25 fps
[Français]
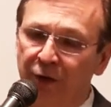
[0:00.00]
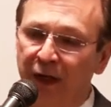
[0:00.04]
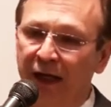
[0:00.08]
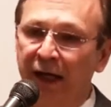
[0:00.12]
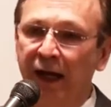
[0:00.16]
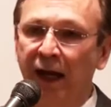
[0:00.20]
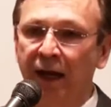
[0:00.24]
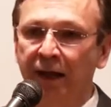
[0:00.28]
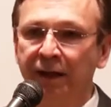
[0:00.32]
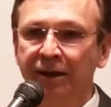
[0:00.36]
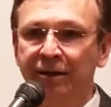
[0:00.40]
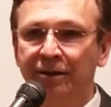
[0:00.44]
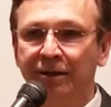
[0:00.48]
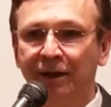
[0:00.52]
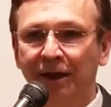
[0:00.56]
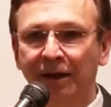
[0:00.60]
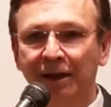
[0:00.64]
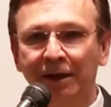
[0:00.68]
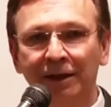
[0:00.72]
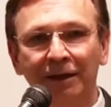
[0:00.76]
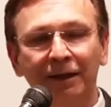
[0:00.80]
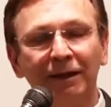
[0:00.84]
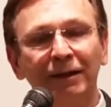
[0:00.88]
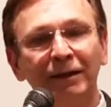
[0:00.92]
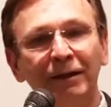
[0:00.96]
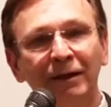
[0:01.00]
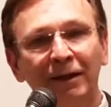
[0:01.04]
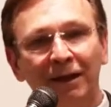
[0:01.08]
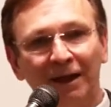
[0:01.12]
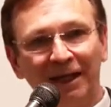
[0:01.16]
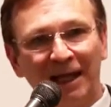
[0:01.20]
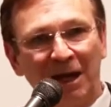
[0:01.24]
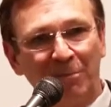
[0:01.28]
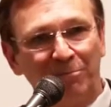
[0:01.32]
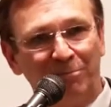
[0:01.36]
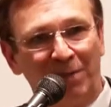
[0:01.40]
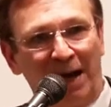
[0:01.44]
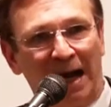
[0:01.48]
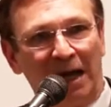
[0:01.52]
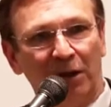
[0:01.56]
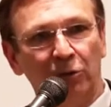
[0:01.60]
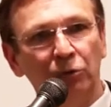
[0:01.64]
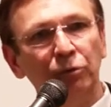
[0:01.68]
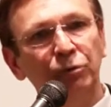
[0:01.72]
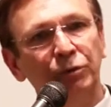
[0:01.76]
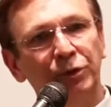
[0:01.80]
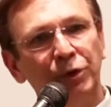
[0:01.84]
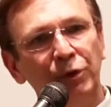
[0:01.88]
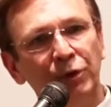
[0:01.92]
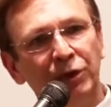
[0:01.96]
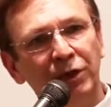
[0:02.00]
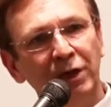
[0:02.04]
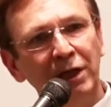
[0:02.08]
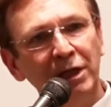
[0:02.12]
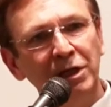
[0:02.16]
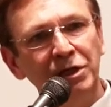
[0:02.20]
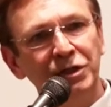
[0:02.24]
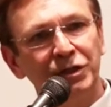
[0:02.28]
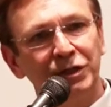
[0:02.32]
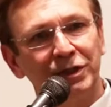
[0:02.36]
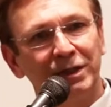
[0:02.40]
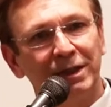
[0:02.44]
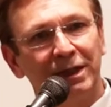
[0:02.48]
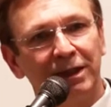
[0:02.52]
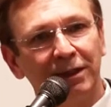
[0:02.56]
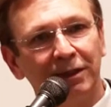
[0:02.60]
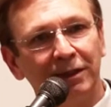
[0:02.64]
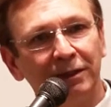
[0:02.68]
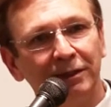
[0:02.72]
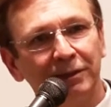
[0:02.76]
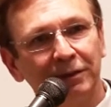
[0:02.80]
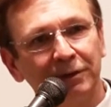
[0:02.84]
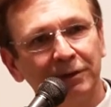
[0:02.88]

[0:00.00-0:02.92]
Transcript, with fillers: réalité la parole du Christ,